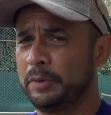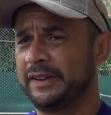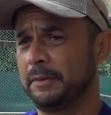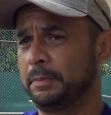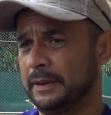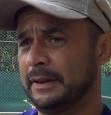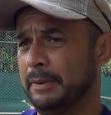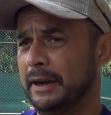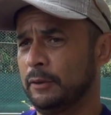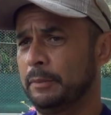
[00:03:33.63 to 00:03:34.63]
eu comecei a
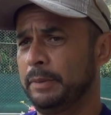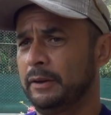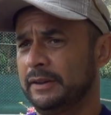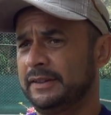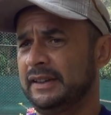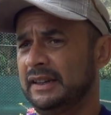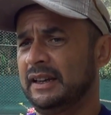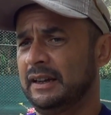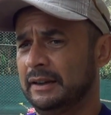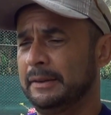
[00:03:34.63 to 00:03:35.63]
trabalhar com a Paula,
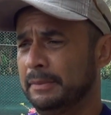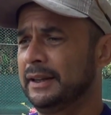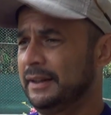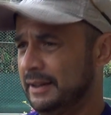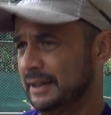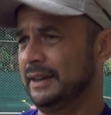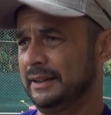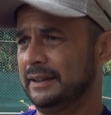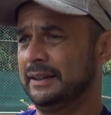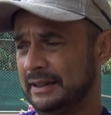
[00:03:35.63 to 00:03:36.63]
assim, a demanda
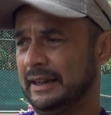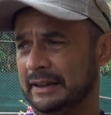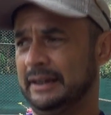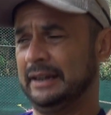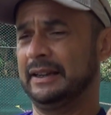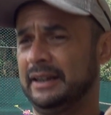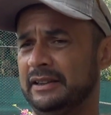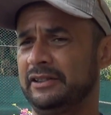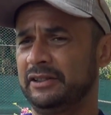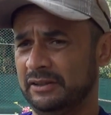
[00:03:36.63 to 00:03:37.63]
dela era
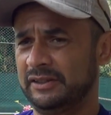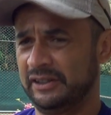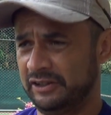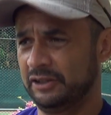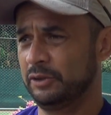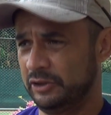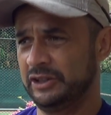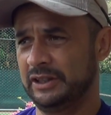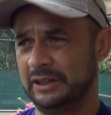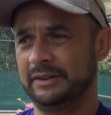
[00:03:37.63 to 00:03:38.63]
grande no sentido
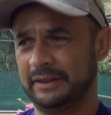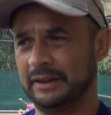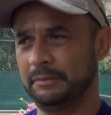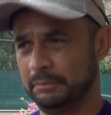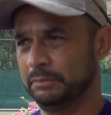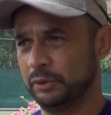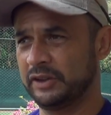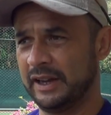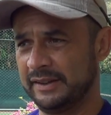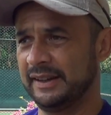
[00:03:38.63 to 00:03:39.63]
de
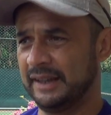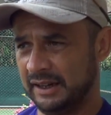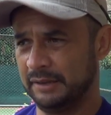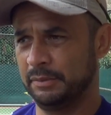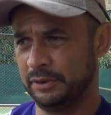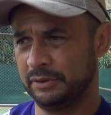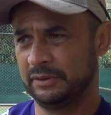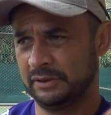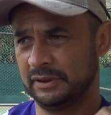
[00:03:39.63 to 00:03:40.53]
buscar esse equilíbrio.